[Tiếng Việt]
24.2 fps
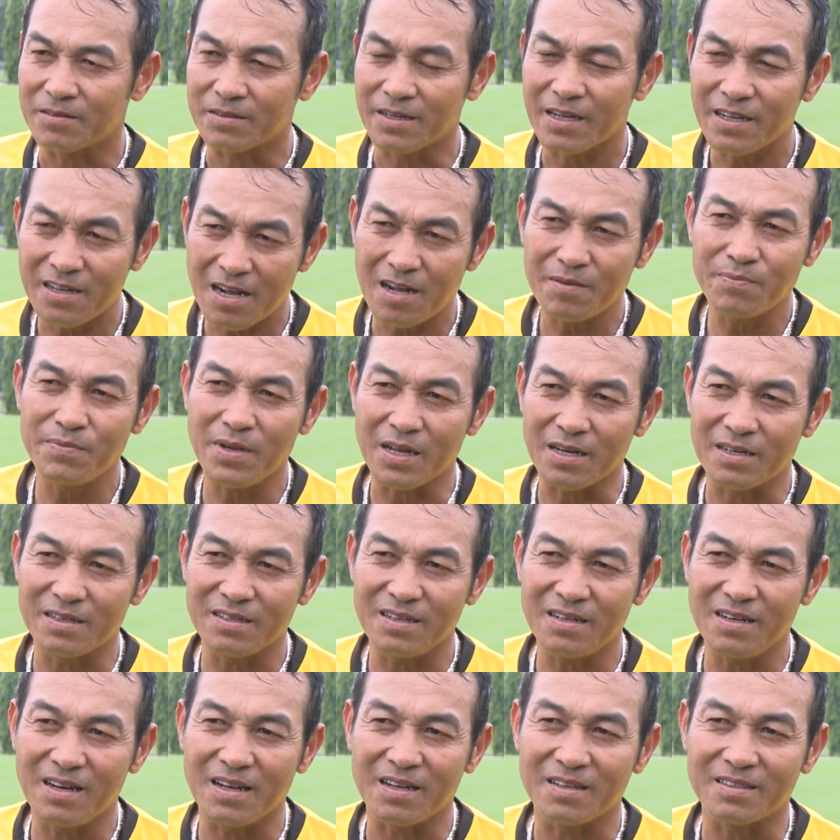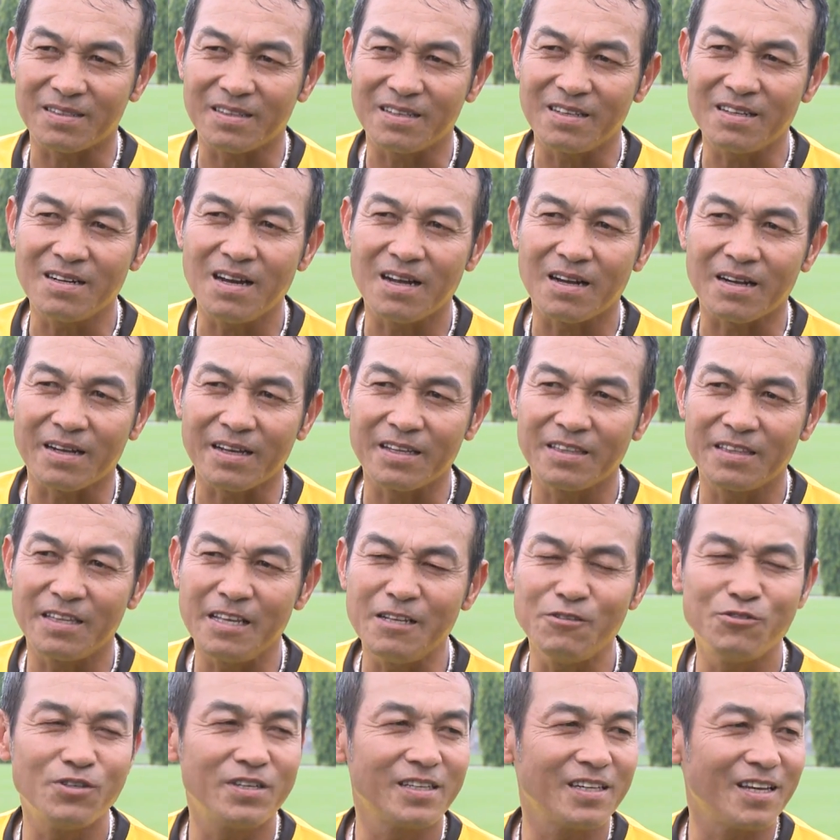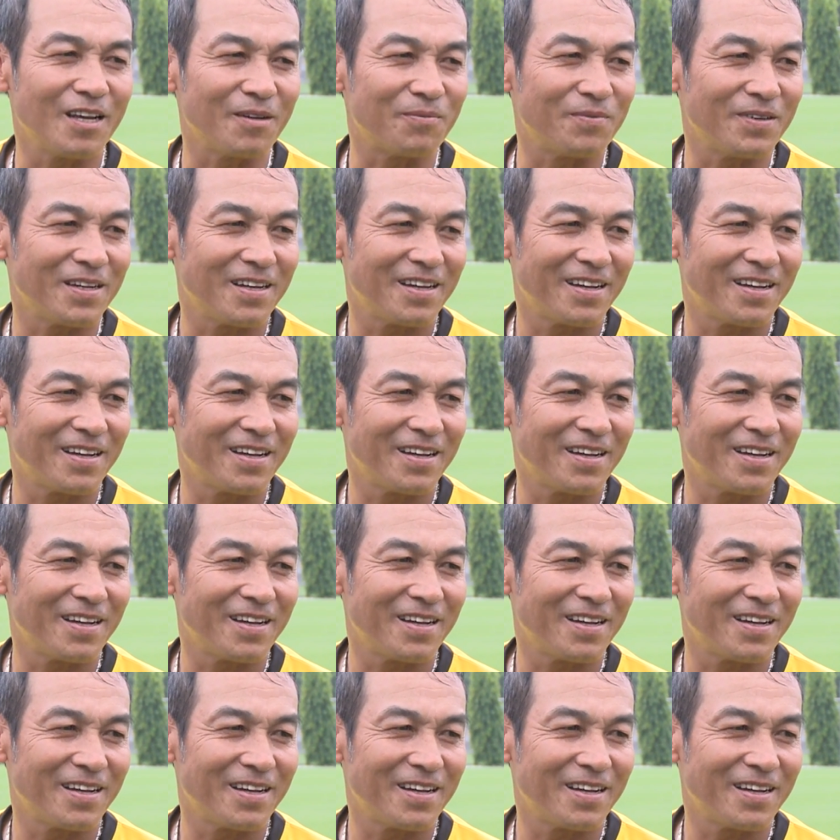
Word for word: cái khác biệt nữa là tức là cái tính chuyên nghiệp